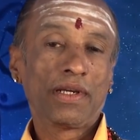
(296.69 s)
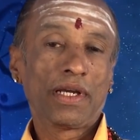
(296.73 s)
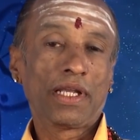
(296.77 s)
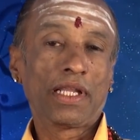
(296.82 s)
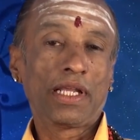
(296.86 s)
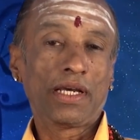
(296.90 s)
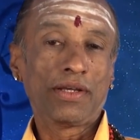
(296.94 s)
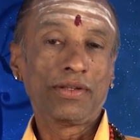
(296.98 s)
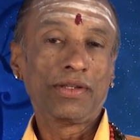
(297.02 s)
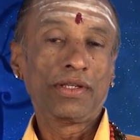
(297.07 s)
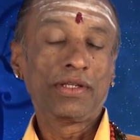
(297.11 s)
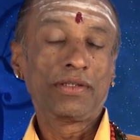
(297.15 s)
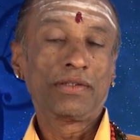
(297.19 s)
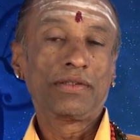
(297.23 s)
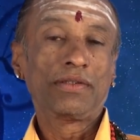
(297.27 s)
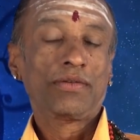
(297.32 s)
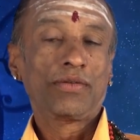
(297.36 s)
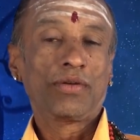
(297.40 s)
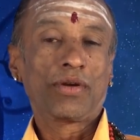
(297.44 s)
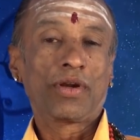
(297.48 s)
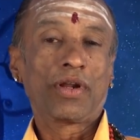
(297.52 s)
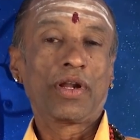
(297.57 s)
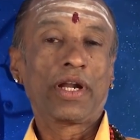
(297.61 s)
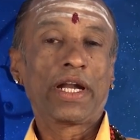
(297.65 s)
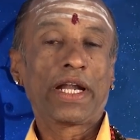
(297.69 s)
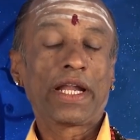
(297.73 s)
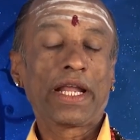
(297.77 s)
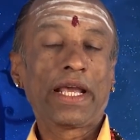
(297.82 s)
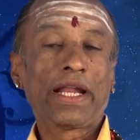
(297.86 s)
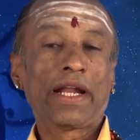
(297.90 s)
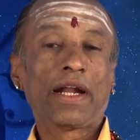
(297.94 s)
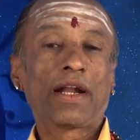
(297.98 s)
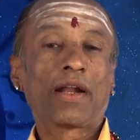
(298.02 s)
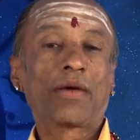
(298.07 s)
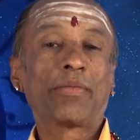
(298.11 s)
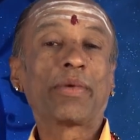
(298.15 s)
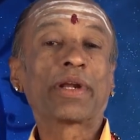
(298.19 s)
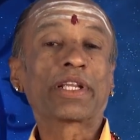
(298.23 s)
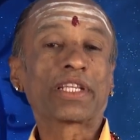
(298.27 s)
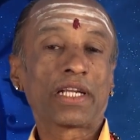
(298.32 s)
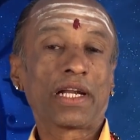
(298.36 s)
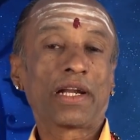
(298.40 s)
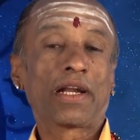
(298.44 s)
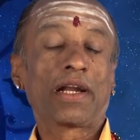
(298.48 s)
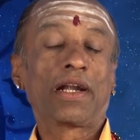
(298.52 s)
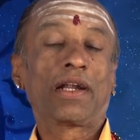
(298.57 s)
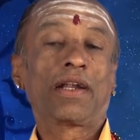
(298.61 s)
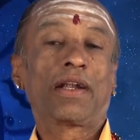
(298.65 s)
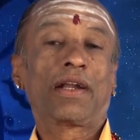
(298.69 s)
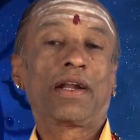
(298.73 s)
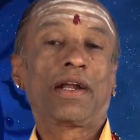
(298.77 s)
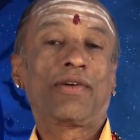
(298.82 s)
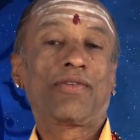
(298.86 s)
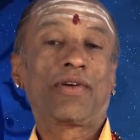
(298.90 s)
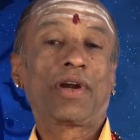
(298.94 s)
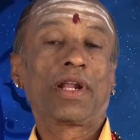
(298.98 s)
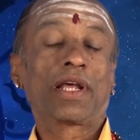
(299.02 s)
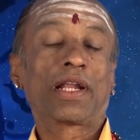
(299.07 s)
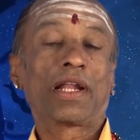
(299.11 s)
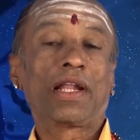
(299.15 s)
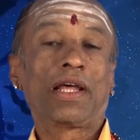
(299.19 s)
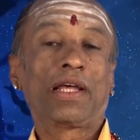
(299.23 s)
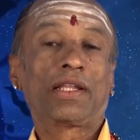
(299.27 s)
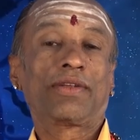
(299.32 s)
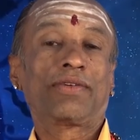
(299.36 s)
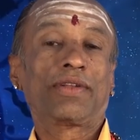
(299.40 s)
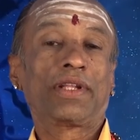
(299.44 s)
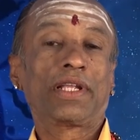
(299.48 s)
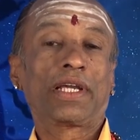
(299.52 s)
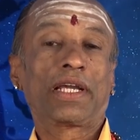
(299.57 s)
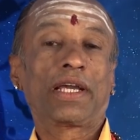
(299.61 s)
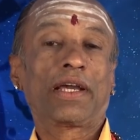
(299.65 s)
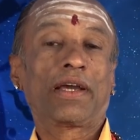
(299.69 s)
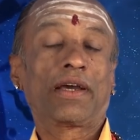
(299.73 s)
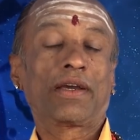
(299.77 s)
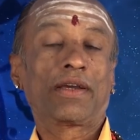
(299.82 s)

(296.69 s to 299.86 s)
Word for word: அதாவது ஒரு ரிட்டையரான பர்சன்கள் அவங்களுக்கெல்லாம் அந்த வந்து